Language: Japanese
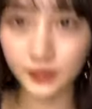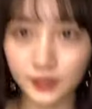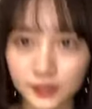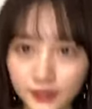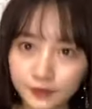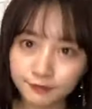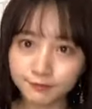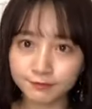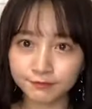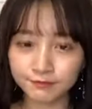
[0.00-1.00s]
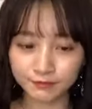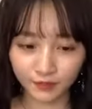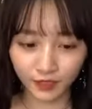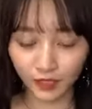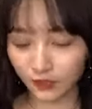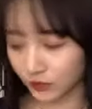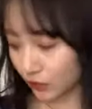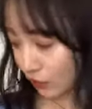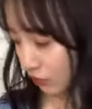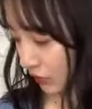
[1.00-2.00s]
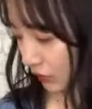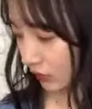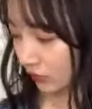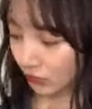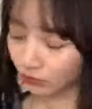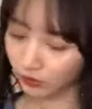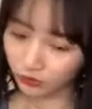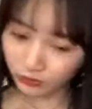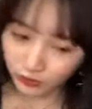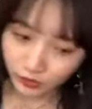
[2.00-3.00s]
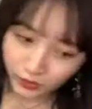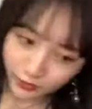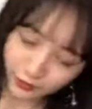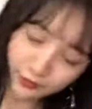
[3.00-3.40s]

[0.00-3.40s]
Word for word: ですはいちょっとお尻痛いわえ